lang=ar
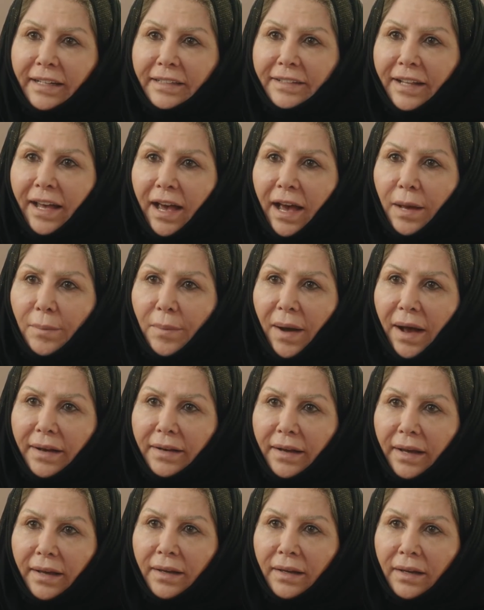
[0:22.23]
عندها
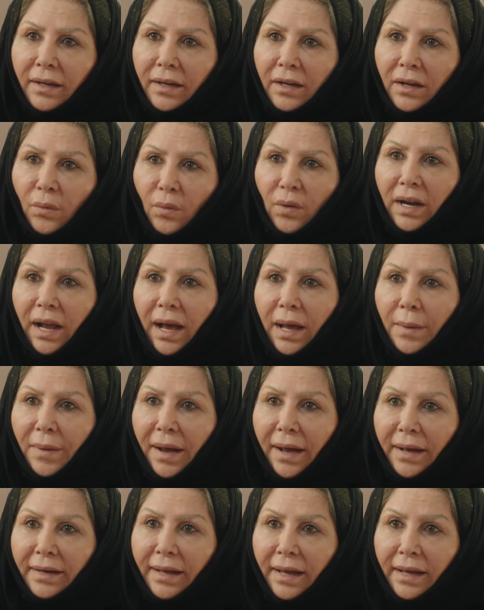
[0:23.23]
أمانة
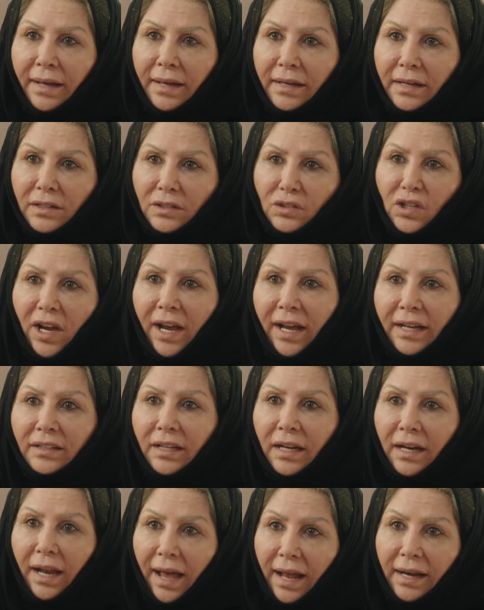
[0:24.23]
والأمانة
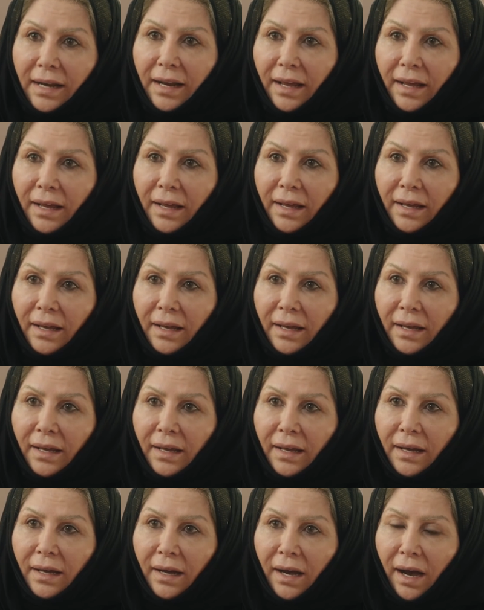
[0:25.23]
رجعت لهلها
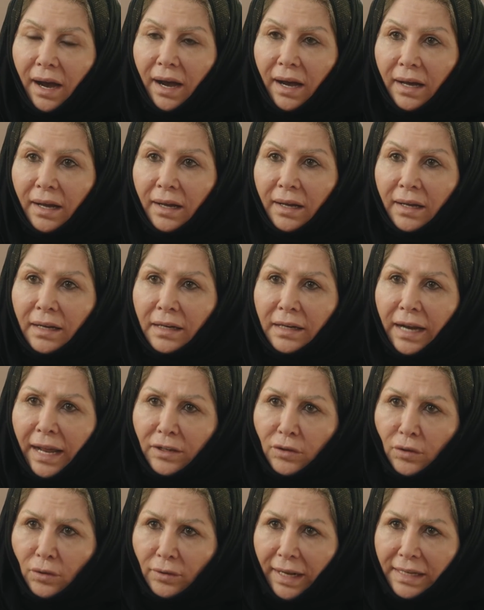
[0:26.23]
ها لا
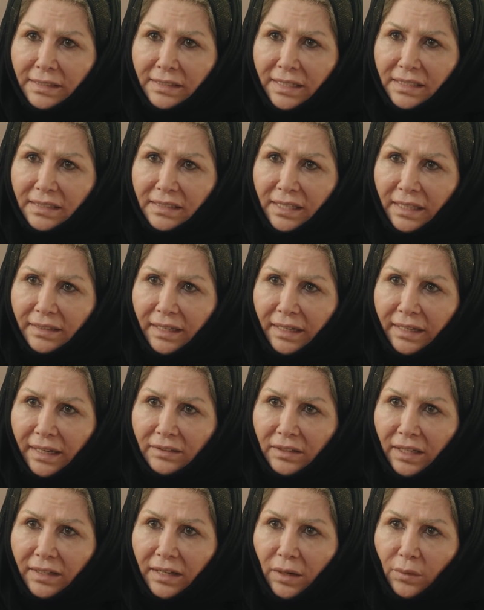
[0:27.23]
يكون عزيزة
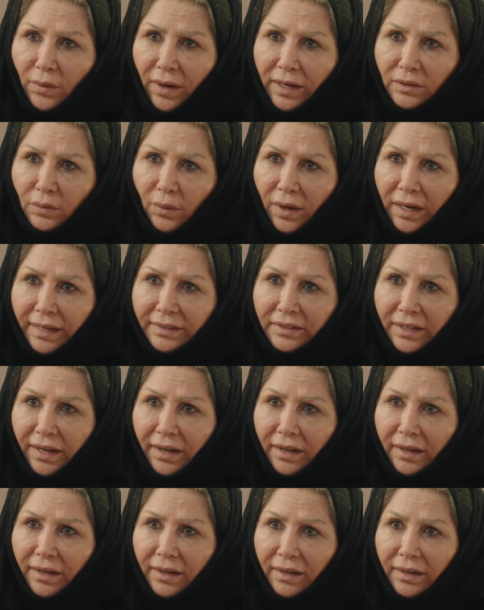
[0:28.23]
صدقت إن الولد ولدها